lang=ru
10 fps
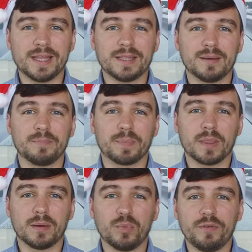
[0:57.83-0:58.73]
это
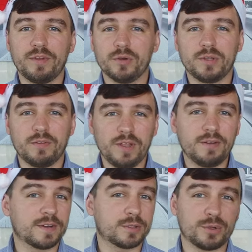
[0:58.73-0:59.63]
мой
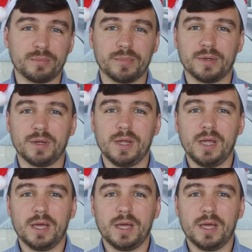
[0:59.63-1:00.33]
видеодневник, в котором